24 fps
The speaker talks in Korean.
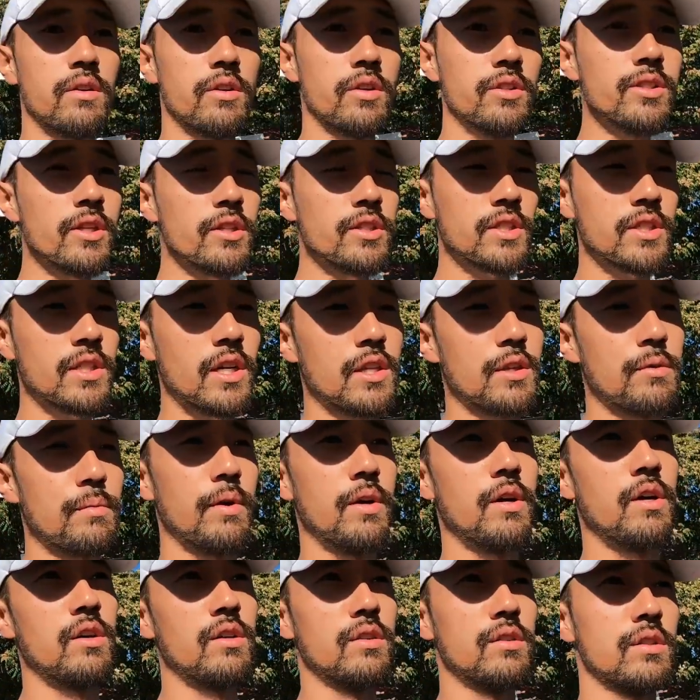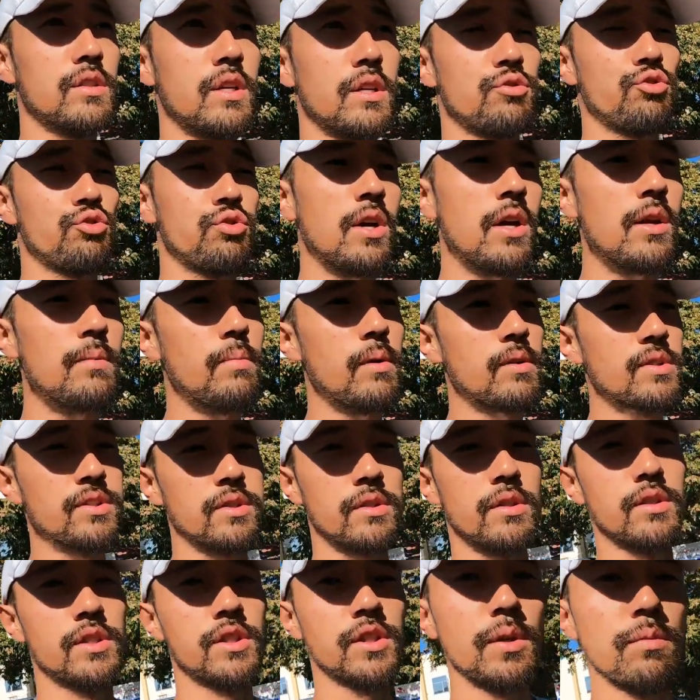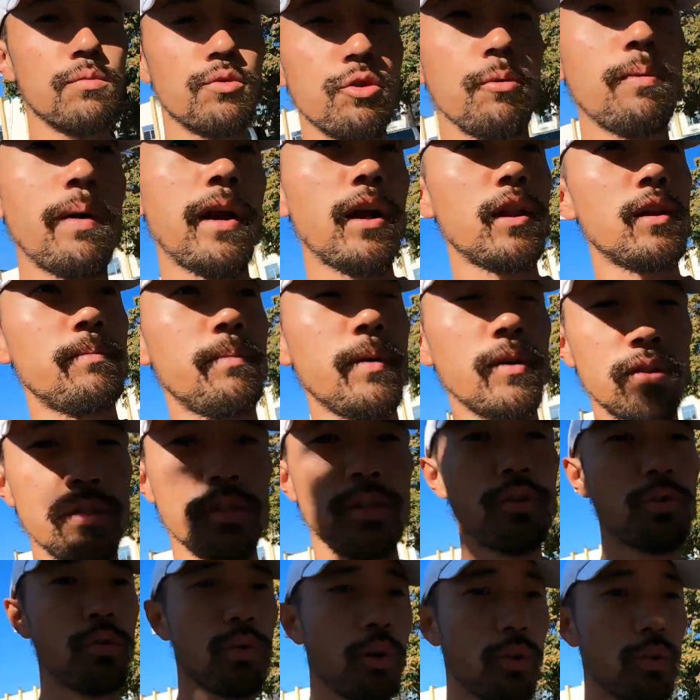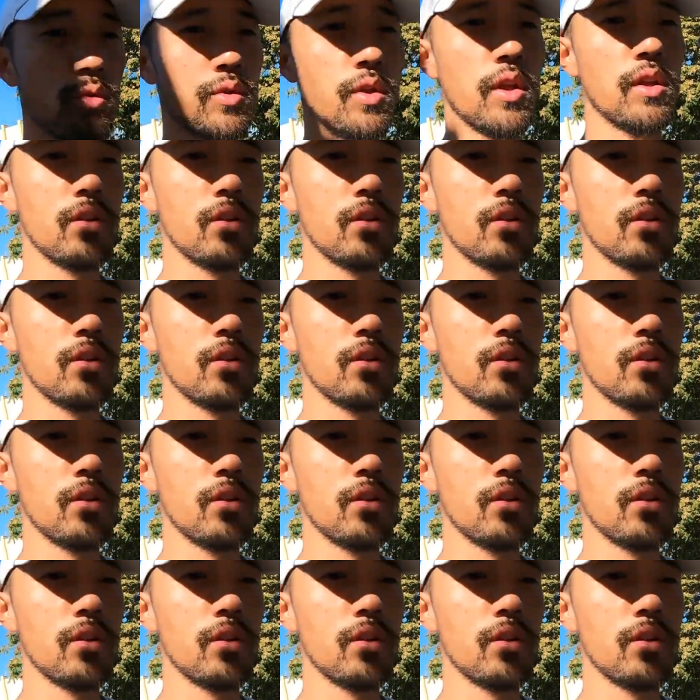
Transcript: 6시간이면 이제 주간 버스 지금 출발하는 버스 이용해도